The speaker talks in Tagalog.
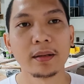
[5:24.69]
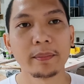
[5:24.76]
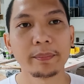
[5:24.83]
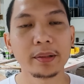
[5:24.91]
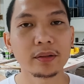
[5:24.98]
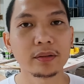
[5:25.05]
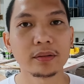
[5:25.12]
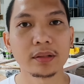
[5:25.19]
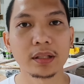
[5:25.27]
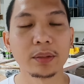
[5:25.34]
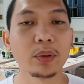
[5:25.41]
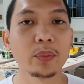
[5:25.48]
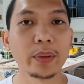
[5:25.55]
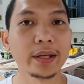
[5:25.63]
Pero,
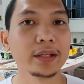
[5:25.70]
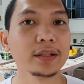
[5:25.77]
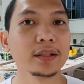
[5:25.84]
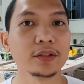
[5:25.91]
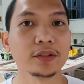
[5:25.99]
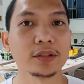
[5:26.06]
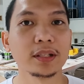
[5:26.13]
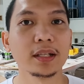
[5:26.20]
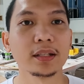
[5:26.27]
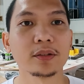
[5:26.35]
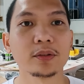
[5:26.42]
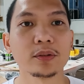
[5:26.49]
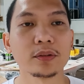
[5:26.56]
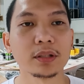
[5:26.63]
iwi weigh nyo
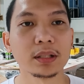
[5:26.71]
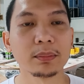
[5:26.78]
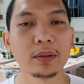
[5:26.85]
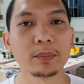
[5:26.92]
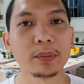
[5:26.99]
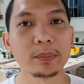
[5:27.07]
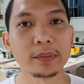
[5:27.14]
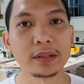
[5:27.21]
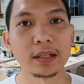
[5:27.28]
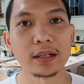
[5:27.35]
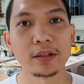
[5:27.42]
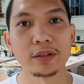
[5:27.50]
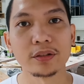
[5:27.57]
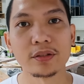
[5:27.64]
din kung halimbawa pupunta
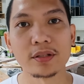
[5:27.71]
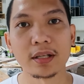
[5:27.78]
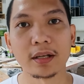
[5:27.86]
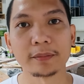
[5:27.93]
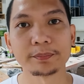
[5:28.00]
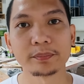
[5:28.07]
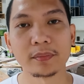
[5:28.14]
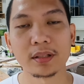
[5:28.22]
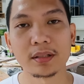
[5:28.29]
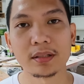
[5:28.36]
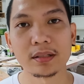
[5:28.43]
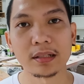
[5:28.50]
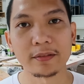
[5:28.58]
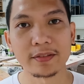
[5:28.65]
kayo dun sa,
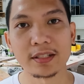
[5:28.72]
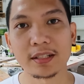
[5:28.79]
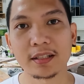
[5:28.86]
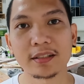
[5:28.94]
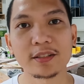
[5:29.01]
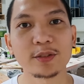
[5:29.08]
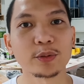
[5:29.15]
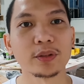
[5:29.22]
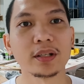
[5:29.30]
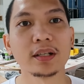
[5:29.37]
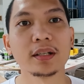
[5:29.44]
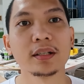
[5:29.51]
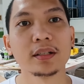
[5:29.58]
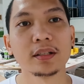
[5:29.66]
sa physical store,